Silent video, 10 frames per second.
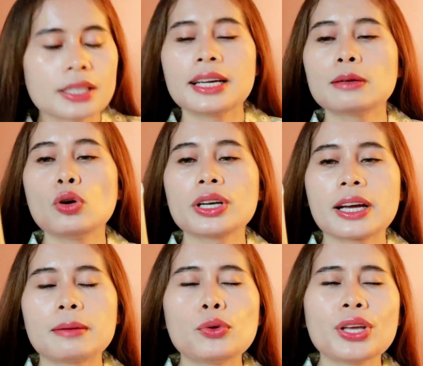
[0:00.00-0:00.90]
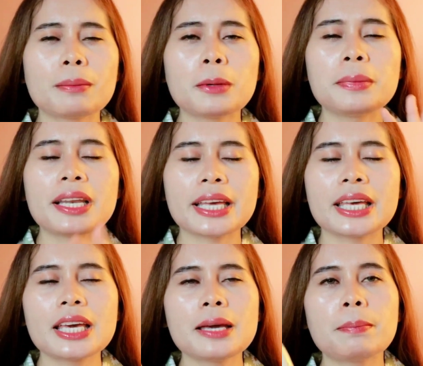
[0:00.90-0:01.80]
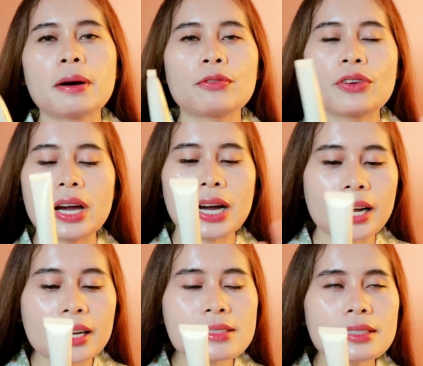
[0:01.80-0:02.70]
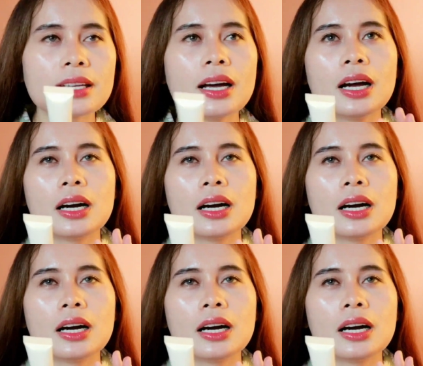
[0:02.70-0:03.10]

Dan buat kamu yang memiliki puffy eyes,